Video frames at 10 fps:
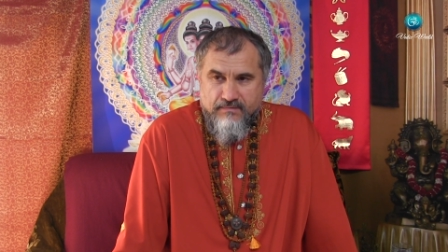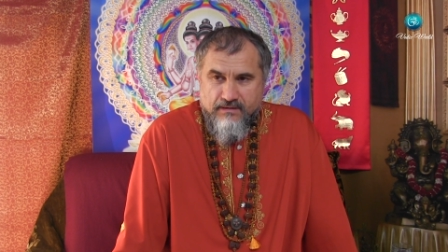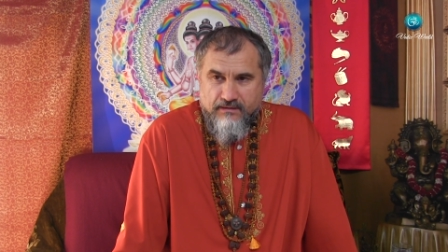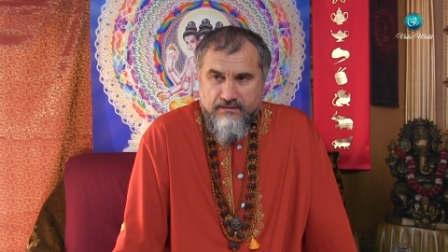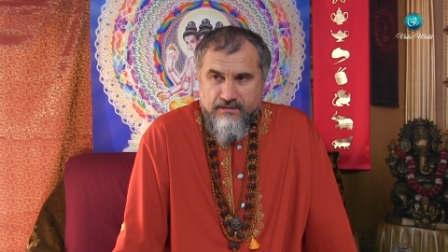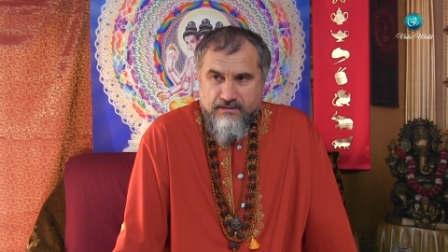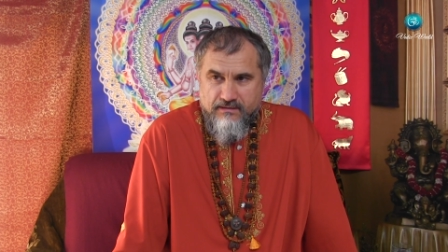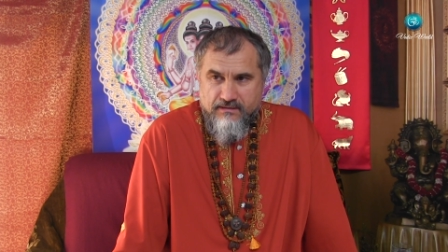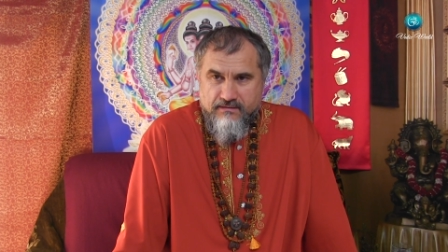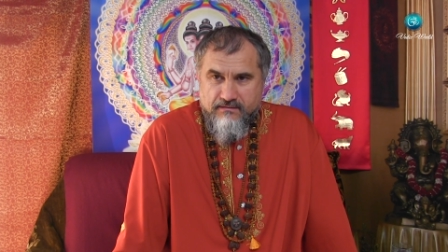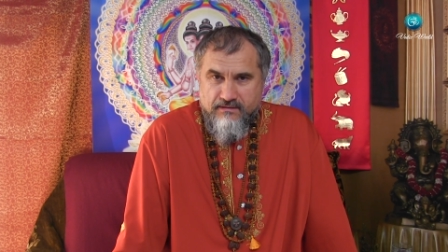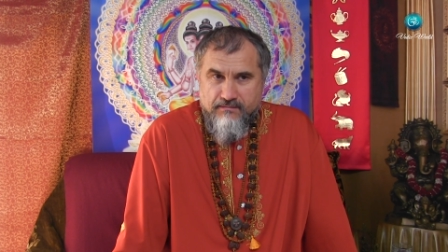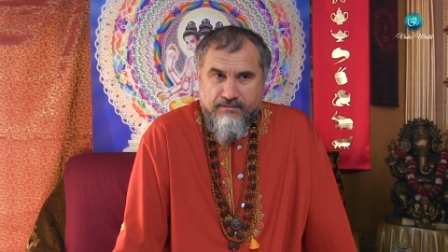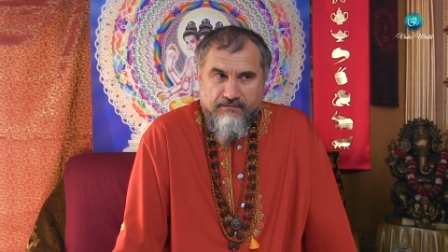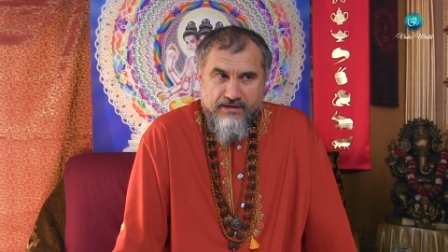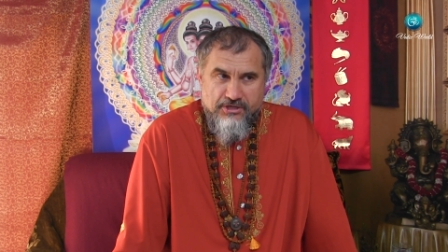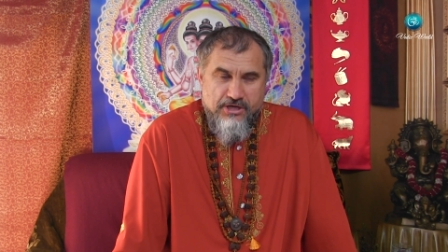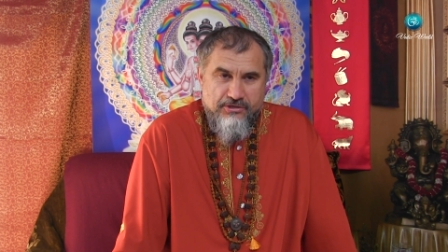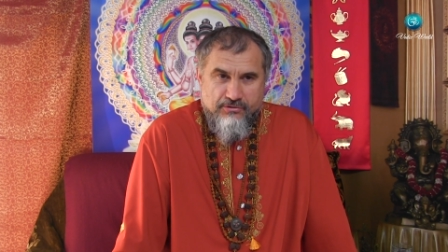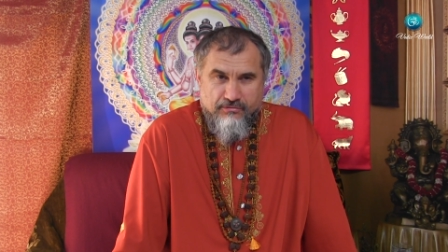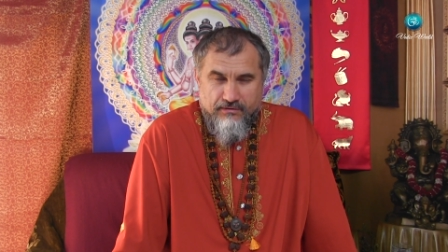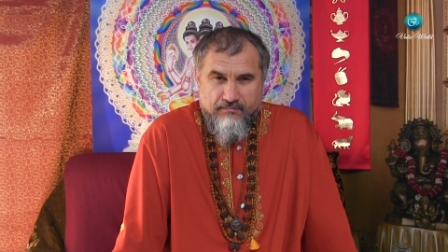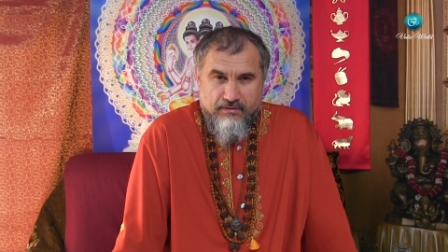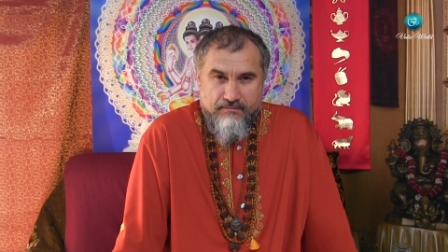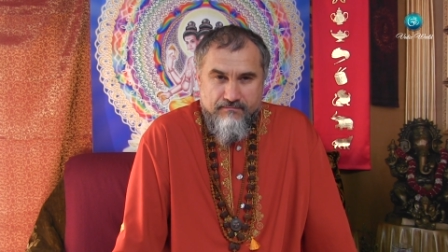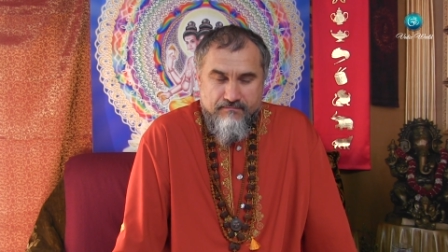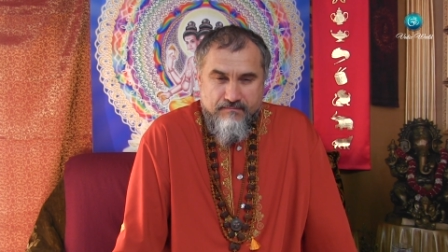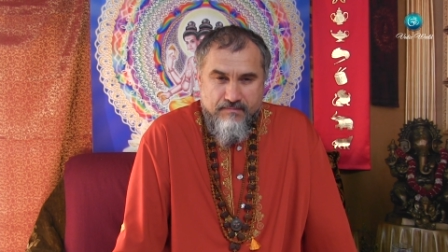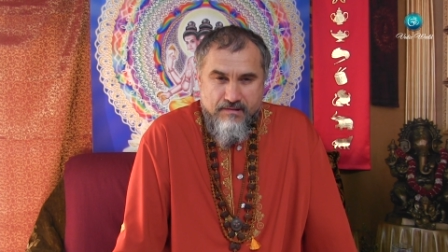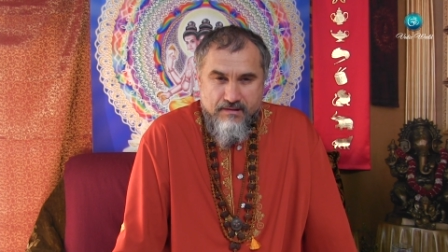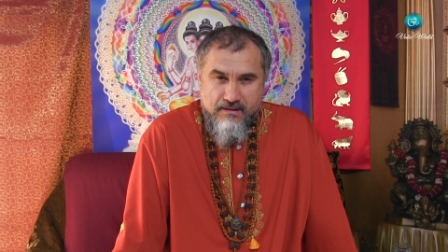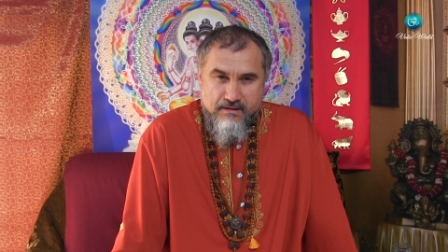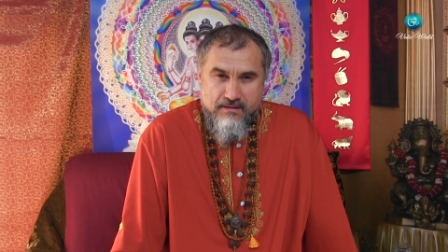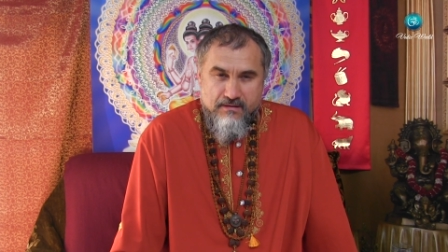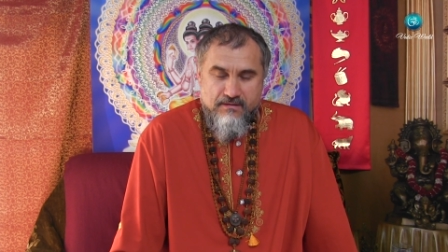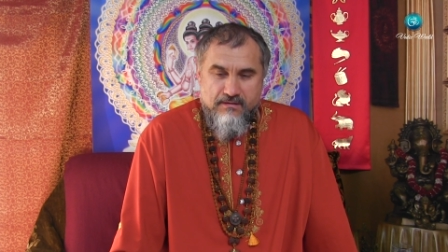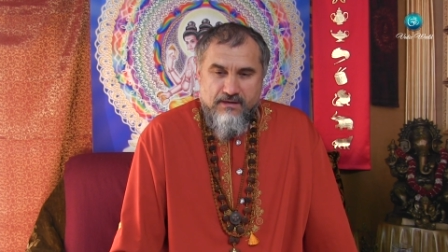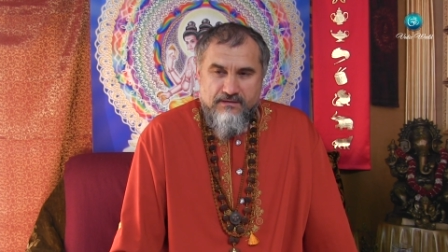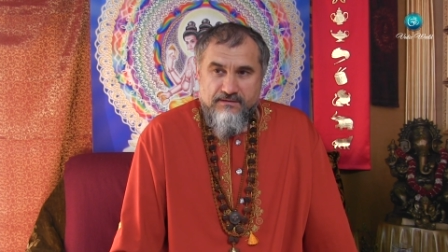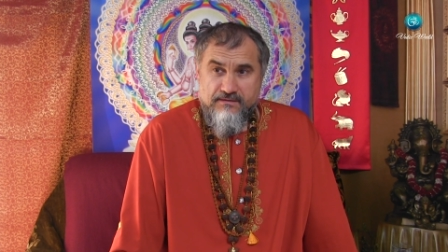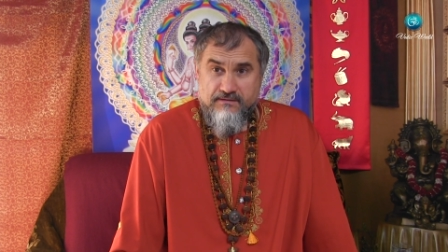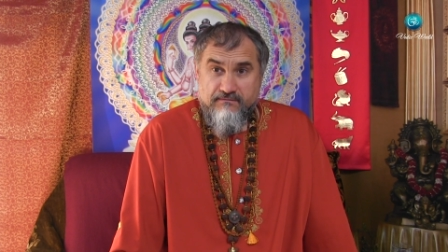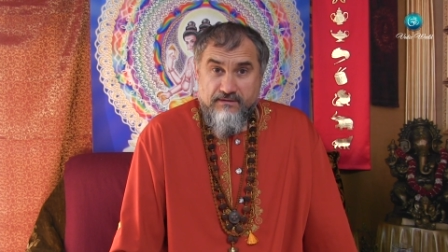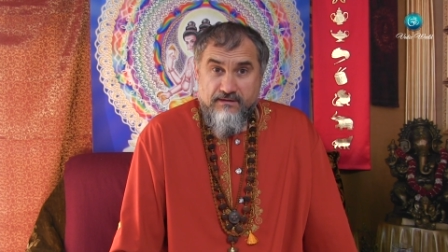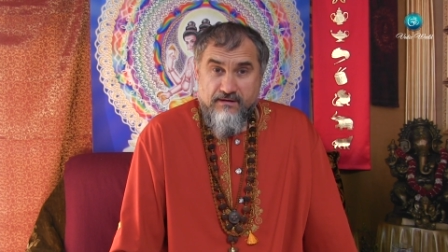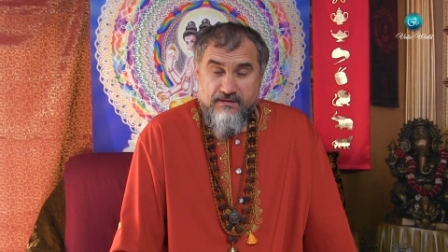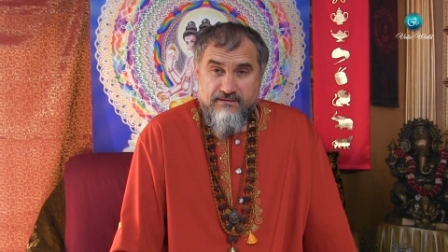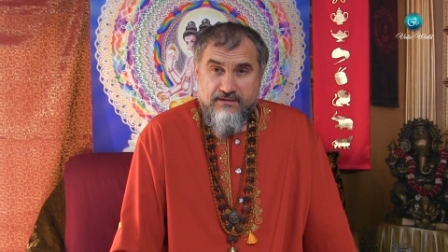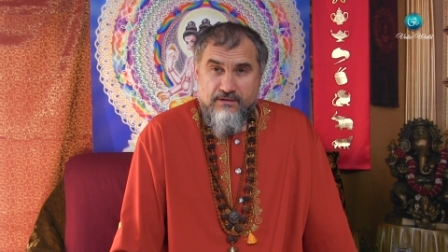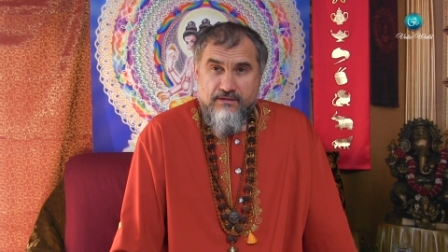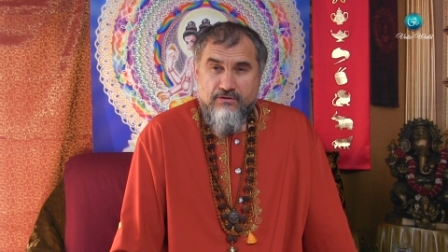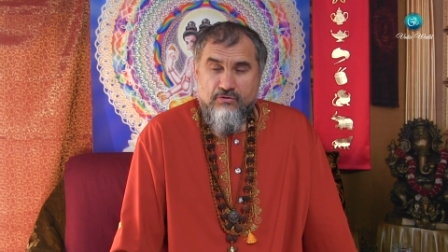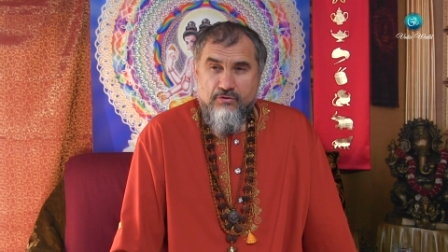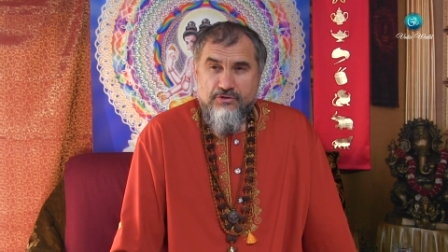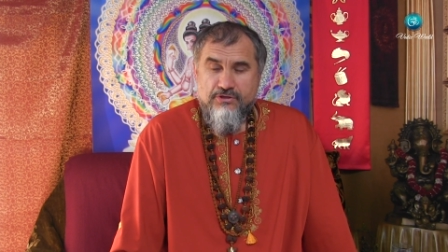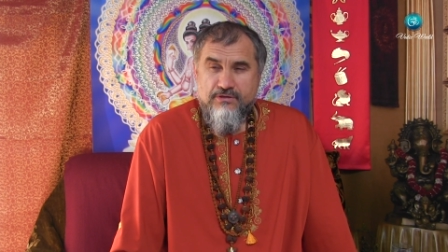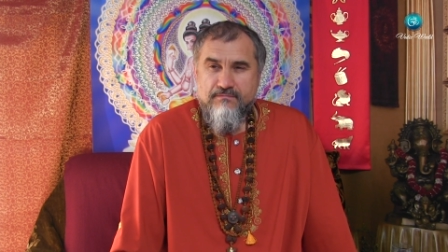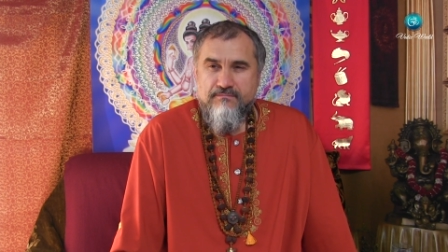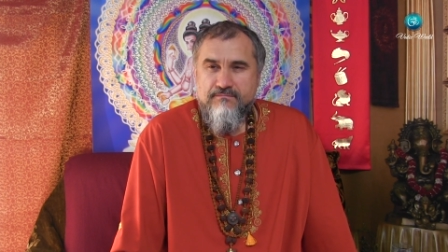Когда надо не превращать что-либо, а действовать гораздо тоньше